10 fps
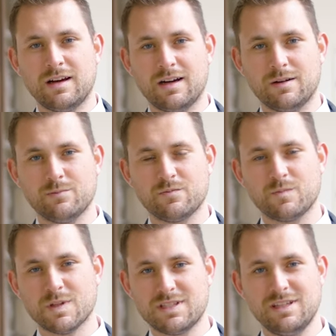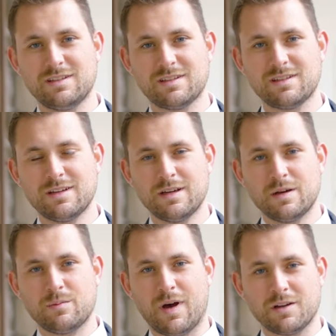Ähm, man sieht,
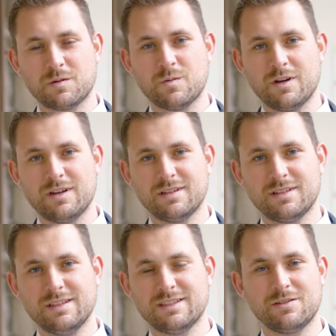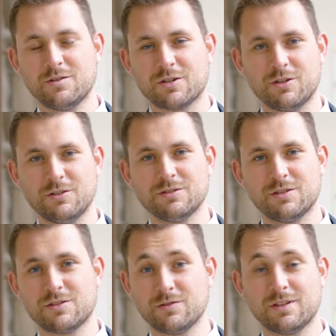manchmal ist nicht nur ein Schaden
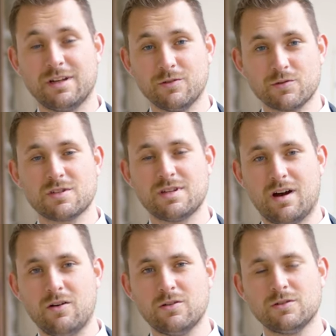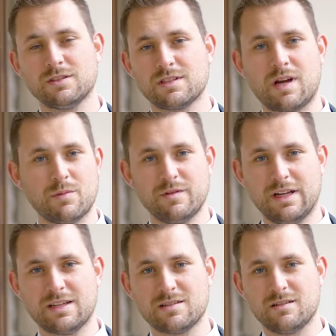da, sondern ein Nutzen auch. Und das kann man
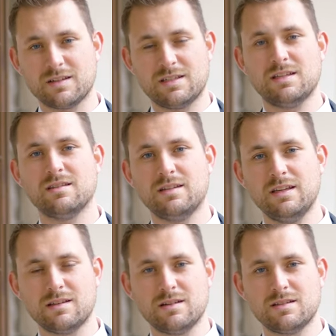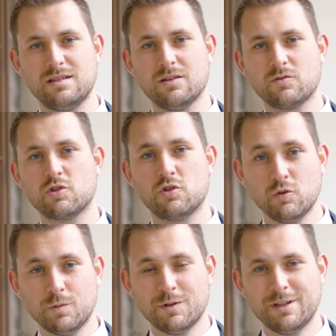wirklich sagen, es ist ein
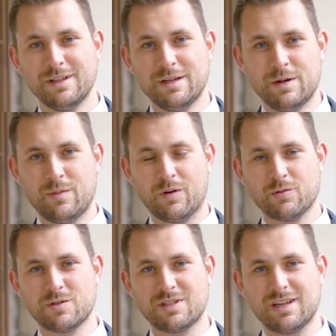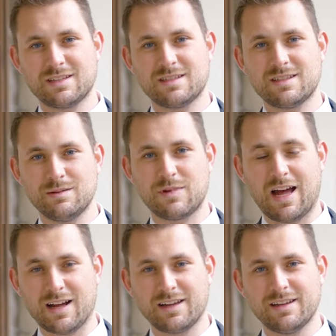Digitalisierungsschub bei uns jetzt im
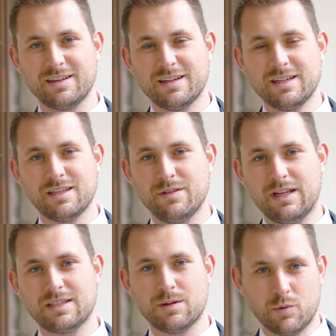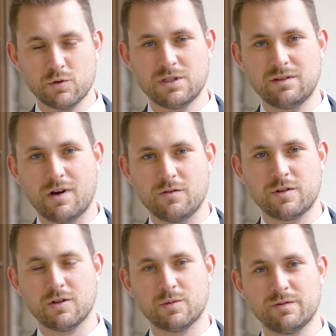Gange, der wirklich sehr positiv
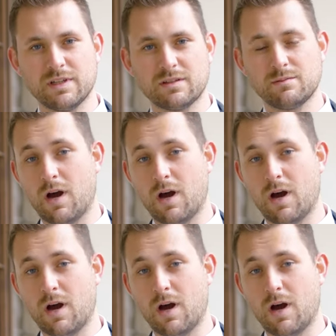aufgenommen wird.